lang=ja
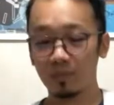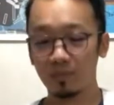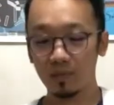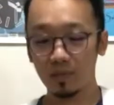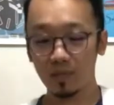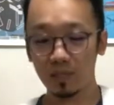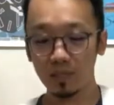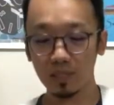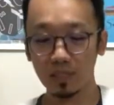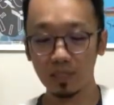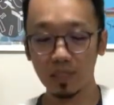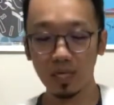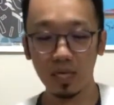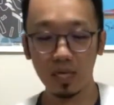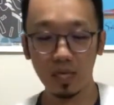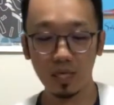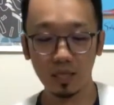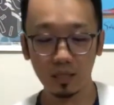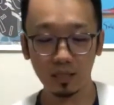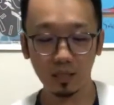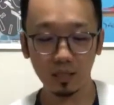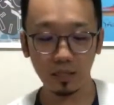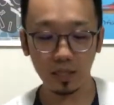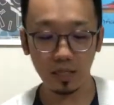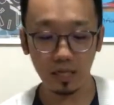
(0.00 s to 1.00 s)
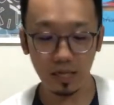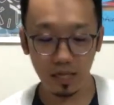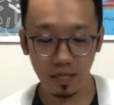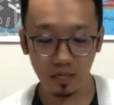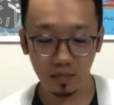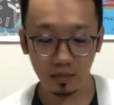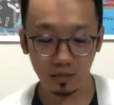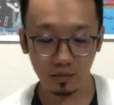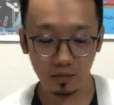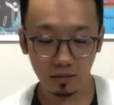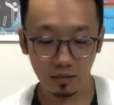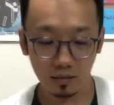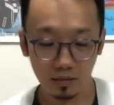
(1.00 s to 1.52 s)
いで時間が来たら
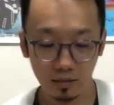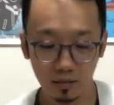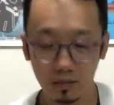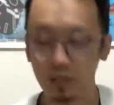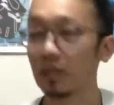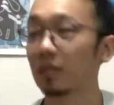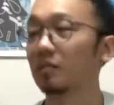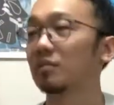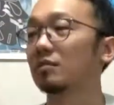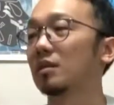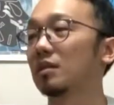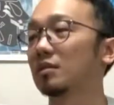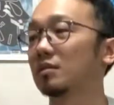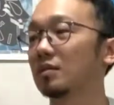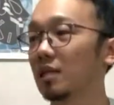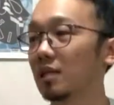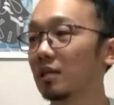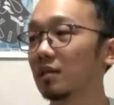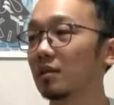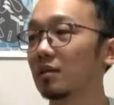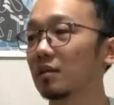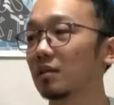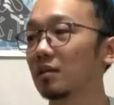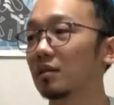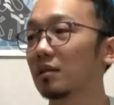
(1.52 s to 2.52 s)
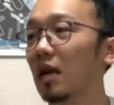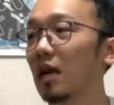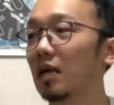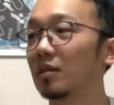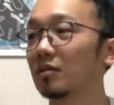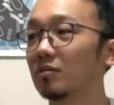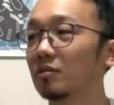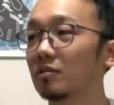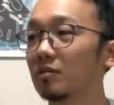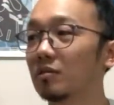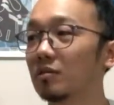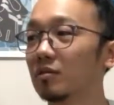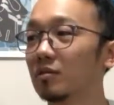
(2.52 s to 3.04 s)
来てください、えー、あ
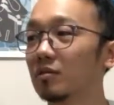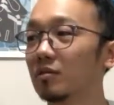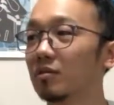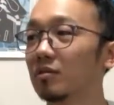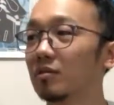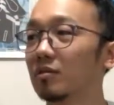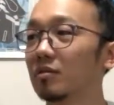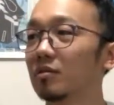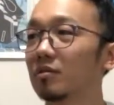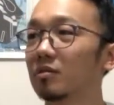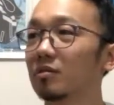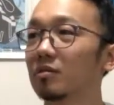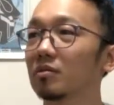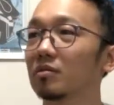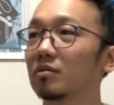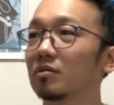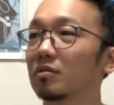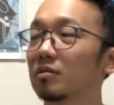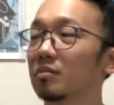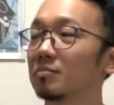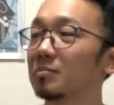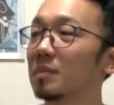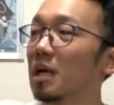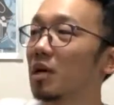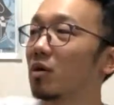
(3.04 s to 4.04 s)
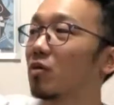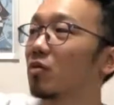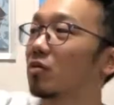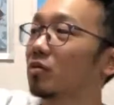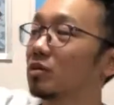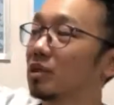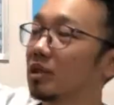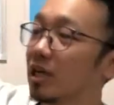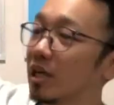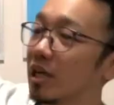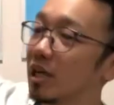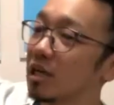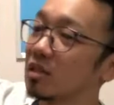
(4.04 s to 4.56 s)
のまあここ
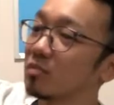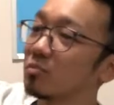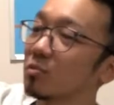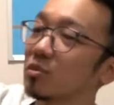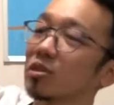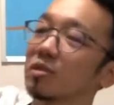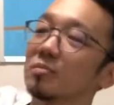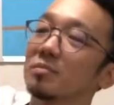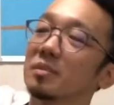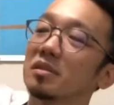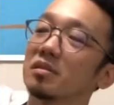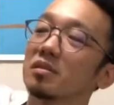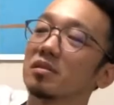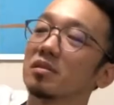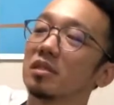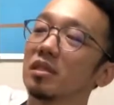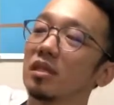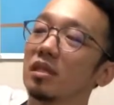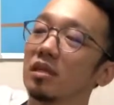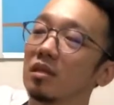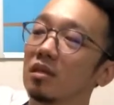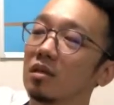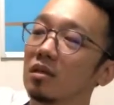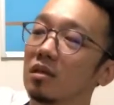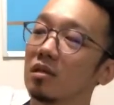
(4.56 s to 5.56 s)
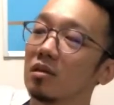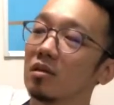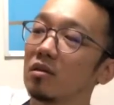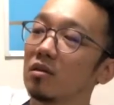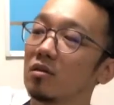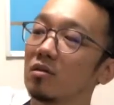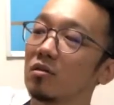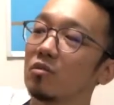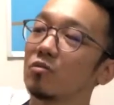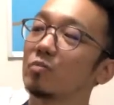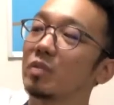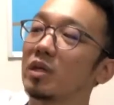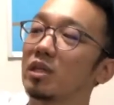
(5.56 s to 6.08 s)
に掲示もしますし
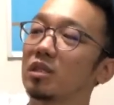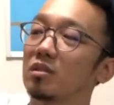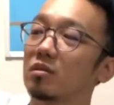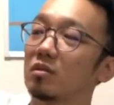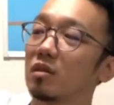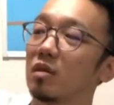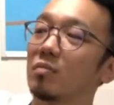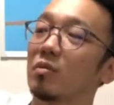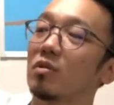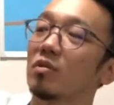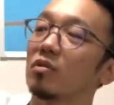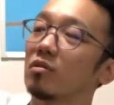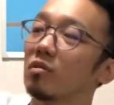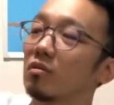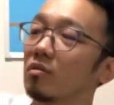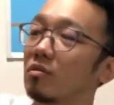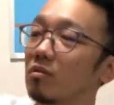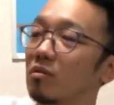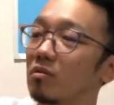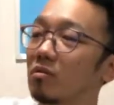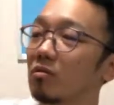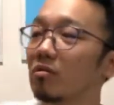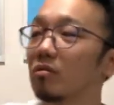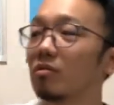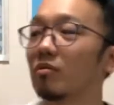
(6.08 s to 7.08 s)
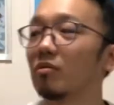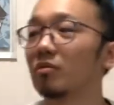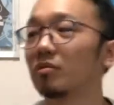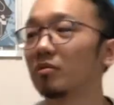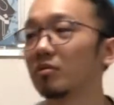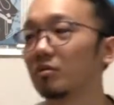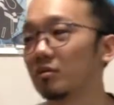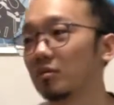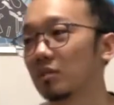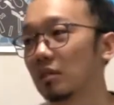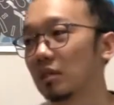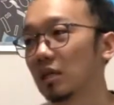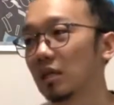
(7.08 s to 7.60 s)
ホームページでもこ
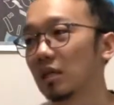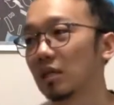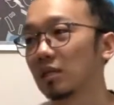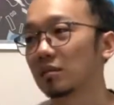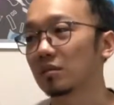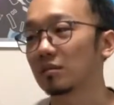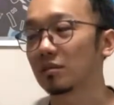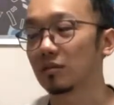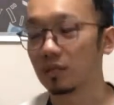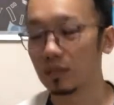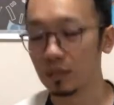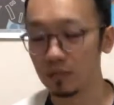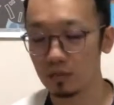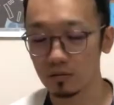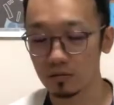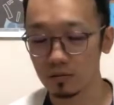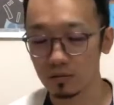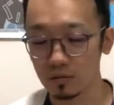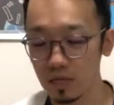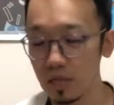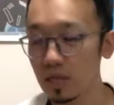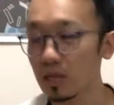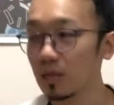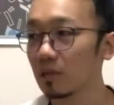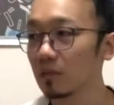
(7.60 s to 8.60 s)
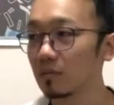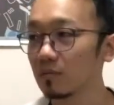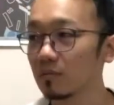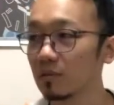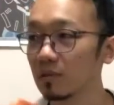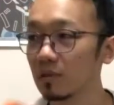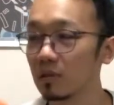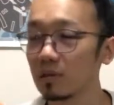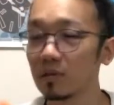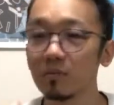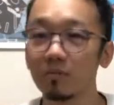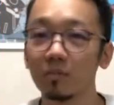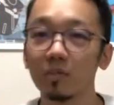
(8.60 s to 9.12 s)
ういるんで
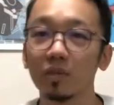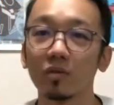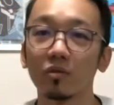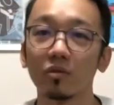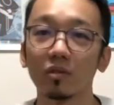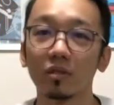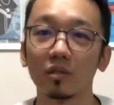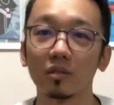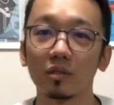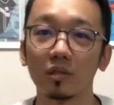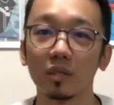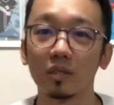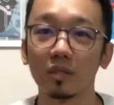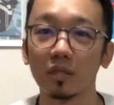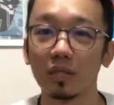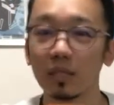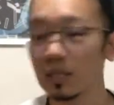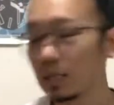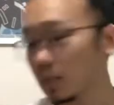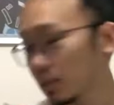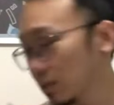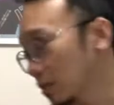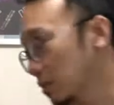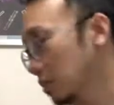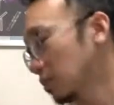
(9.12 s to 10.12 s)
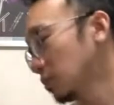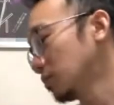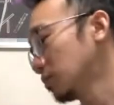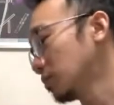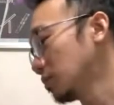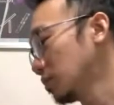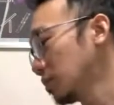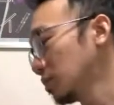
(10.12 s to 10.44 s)
なるほど見といてくださいねっていうので